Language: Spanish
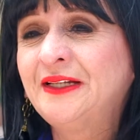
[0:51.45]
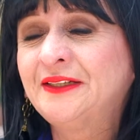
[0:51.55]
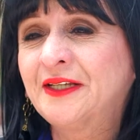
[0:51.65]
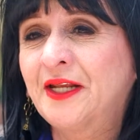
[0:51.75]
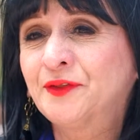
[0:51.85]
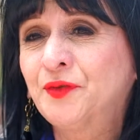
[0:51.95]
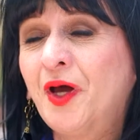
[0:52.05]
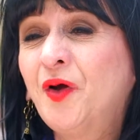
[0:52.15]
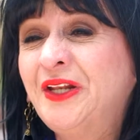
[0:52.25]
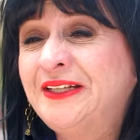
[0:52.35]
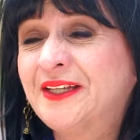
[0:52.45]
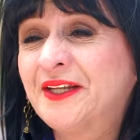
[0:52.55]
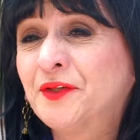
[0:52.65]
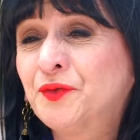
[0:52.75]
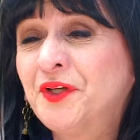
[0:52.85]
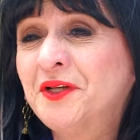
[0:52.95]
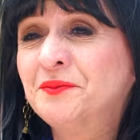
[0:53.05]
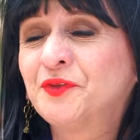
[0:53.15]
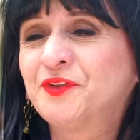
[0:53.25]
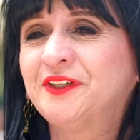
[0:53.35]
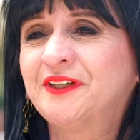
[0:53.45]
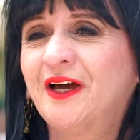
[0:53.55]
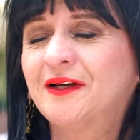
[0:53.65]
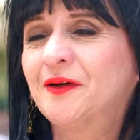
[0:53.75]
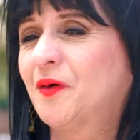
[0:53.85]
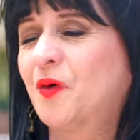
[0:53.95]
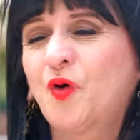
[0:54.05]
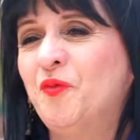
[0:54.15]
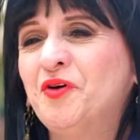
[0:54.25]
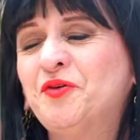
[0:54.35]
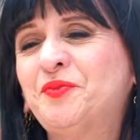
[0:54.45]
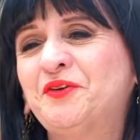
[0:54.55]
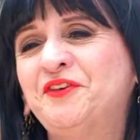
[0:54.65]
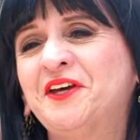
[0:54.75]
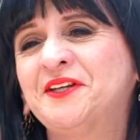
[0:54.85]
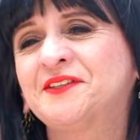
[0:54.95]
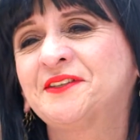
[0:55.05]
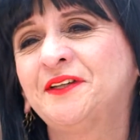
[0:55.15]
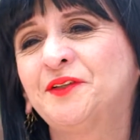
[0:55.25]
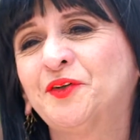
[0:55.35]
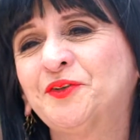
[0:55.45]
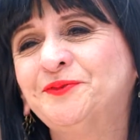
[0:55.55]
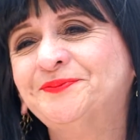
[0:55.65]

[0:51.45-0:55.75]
y literatura o literatura en música? ¿Cómo lo prefiere, escritor?